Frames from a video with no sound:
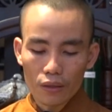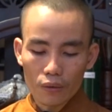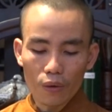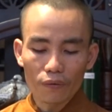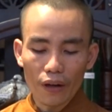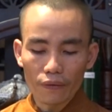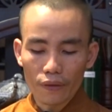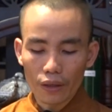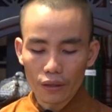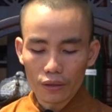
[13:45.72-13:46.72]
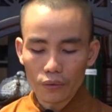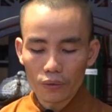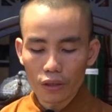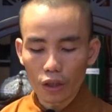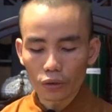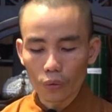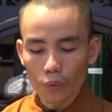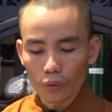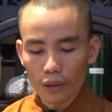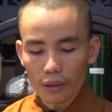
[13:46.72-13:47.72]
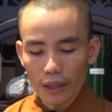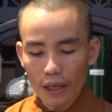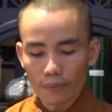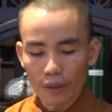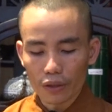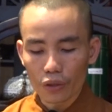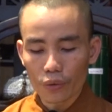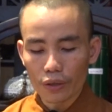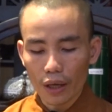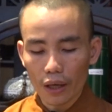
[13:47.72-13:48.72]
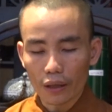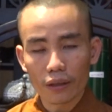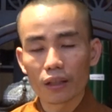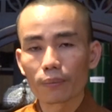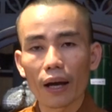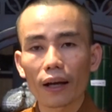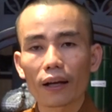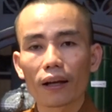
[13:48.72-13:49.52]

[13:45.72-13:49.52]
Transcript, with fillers: Cũng không phải vì cái chút hưởng thụ của thân xác mà rượu chè, cờ bạc,